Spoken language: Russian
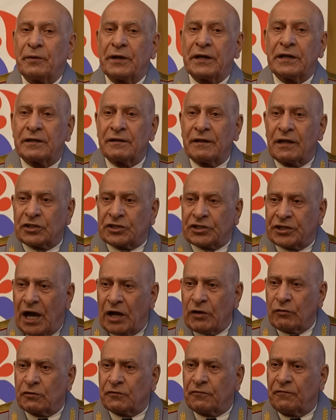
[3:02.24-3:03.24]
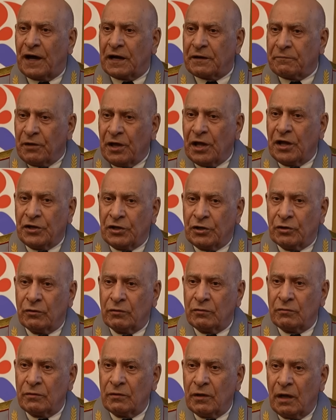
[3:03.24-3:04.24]
приглашают в
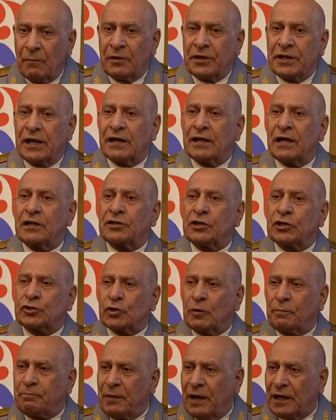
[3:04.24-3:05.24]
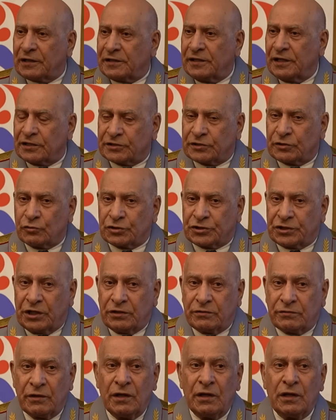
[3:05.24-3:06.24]
Армению, мне надо еще пять лет служить,